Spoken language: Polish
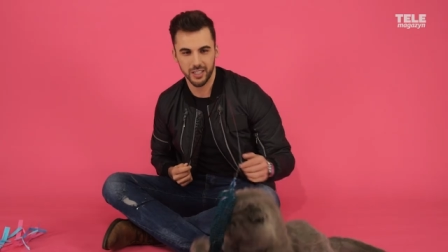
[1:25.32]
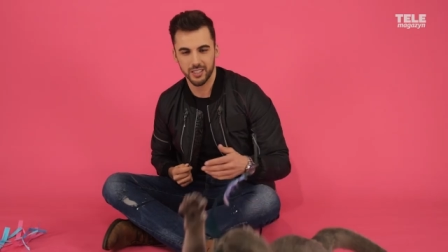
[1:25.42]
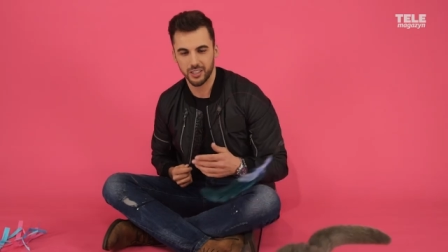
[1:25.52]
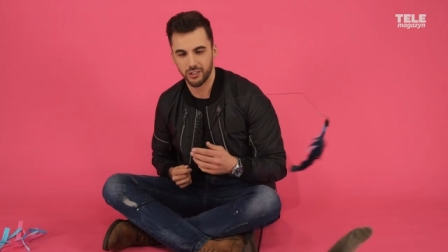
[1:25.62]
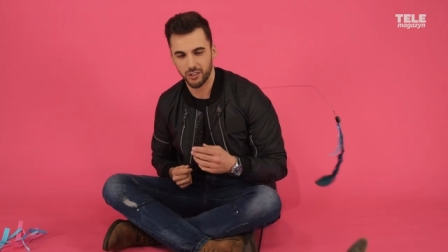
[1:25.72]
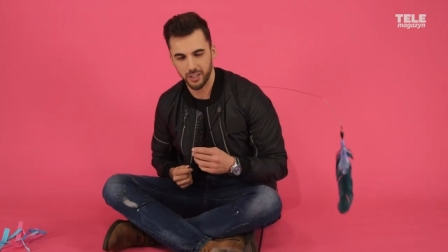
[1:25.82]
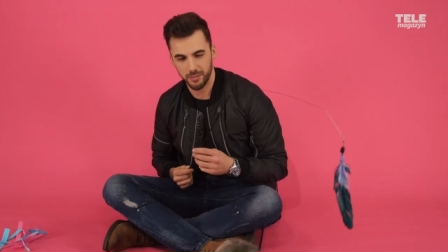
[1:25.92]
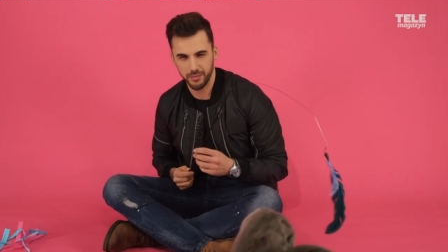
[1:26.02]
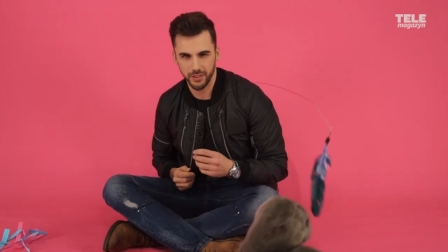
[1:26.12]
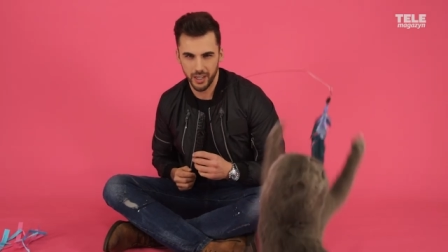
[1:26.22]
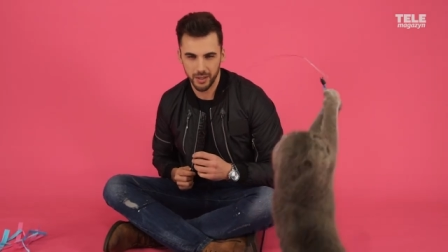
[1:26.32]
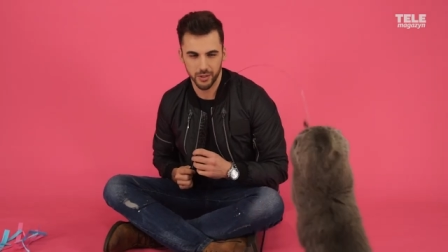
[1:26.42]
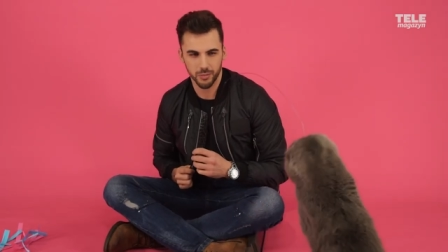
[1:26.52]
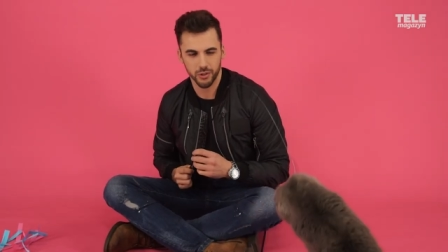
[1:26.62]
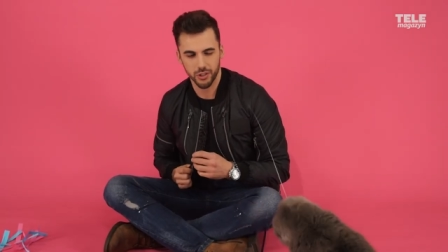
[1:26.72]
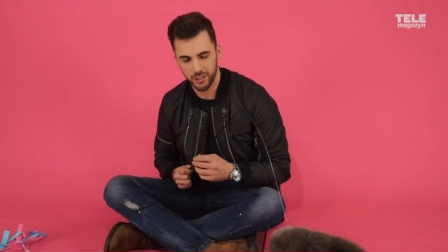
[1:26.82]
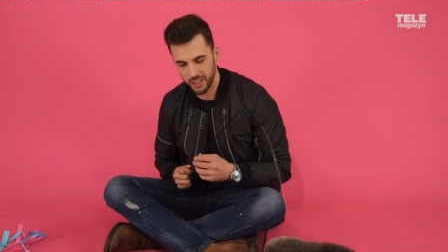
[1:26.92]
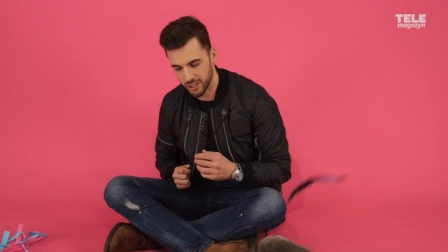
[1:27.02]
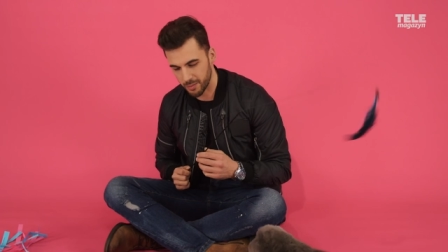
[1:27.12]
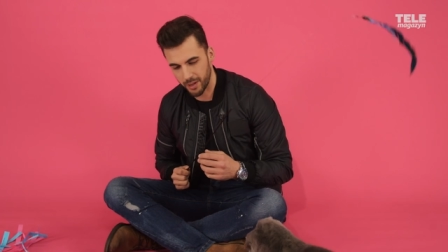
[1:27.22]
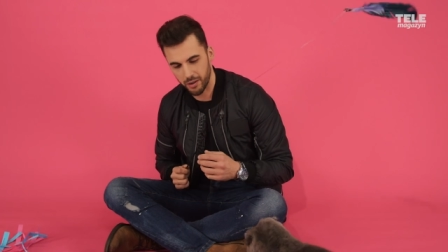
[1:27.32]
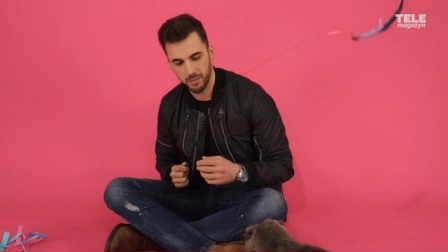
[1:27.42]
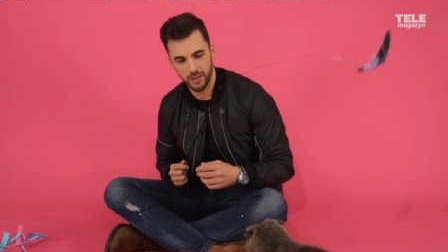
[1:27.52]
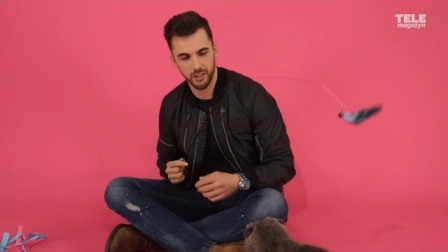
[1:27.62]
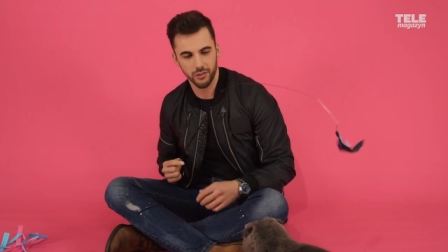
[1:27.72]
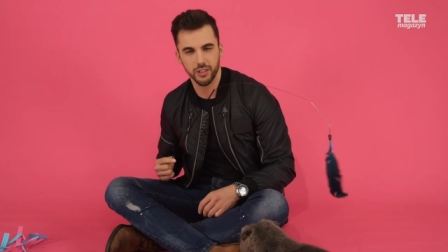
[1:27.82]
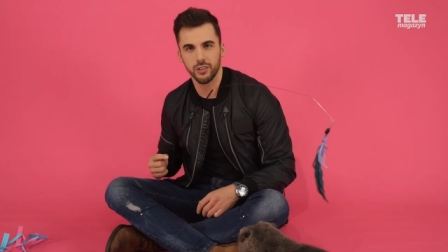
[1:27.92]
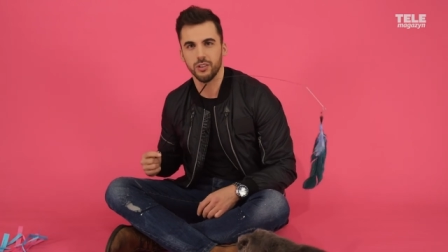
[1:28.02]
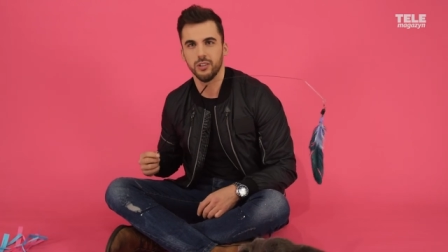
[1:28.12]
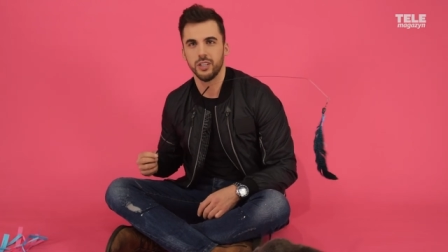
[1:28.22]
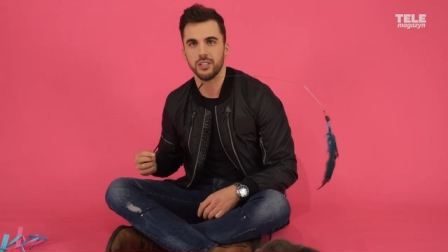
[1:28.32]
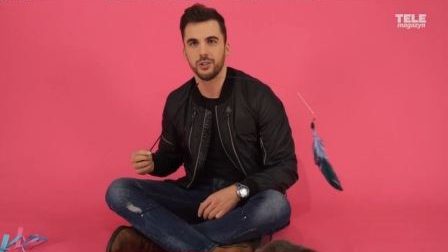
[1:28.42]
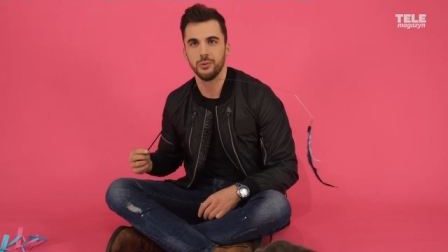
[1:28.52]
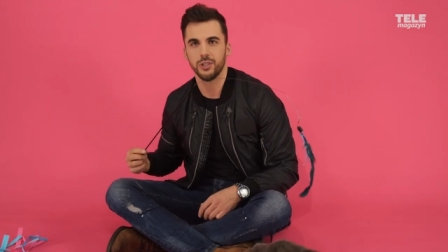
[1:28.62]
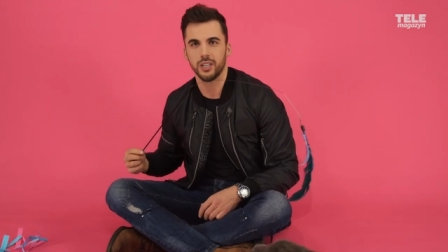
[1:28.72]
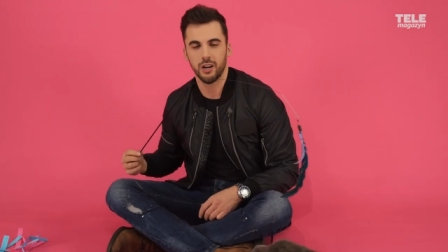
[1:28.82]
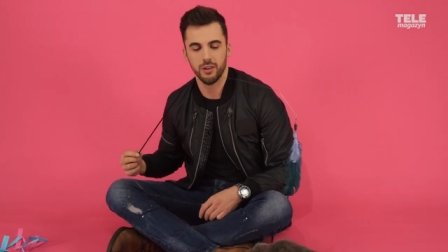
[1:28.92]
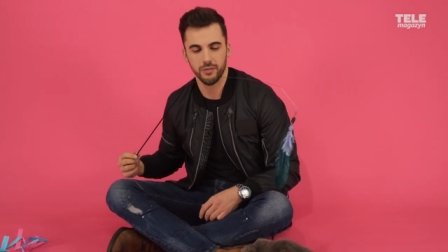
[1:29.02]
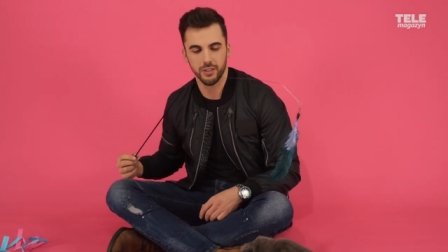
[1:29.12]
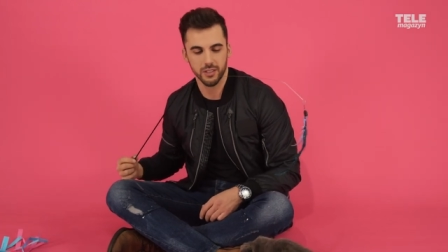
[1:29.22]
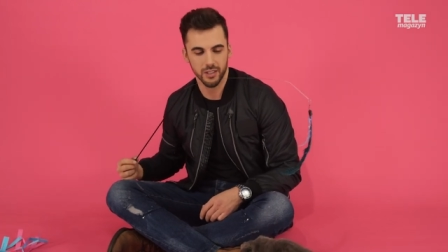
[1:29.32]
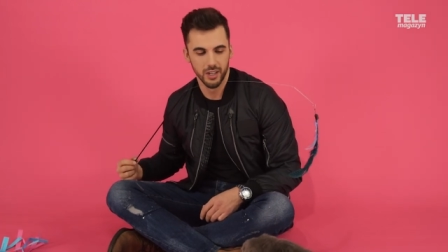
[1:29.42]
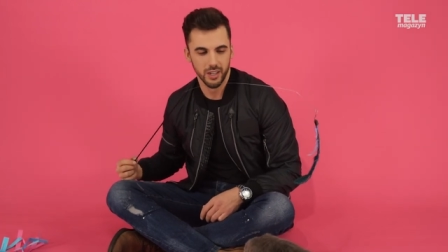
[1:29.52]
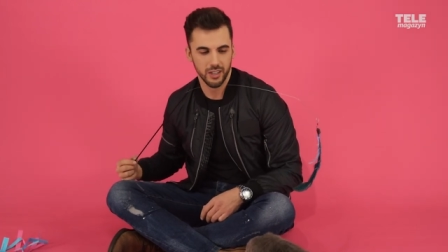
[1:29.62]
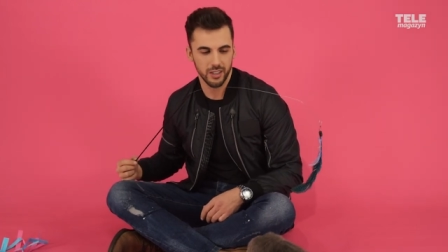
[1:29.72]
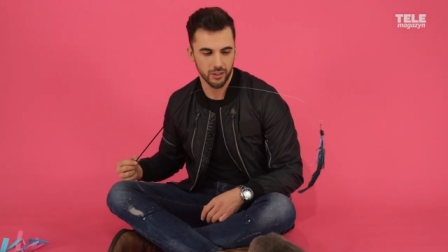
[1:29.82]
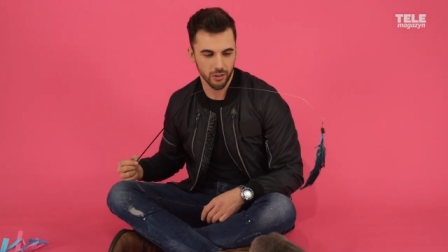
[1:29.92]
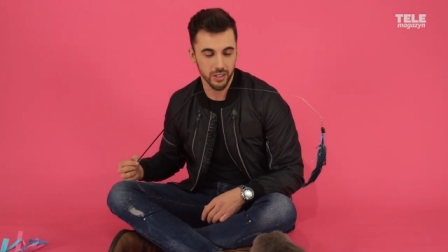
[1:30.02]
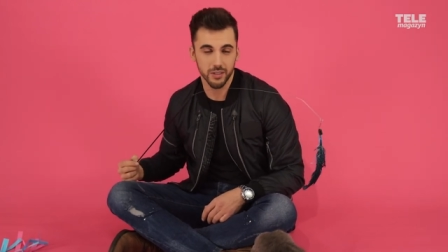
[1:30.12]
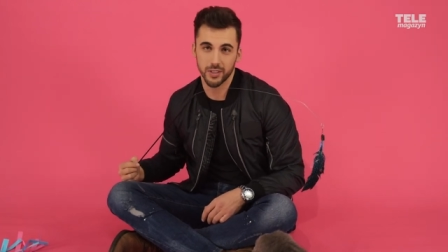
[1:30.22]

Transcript: tańca się trochę, wydaje mi się, może że nie, że bałem, ale od niego raczej uciekałem, więc e, to jest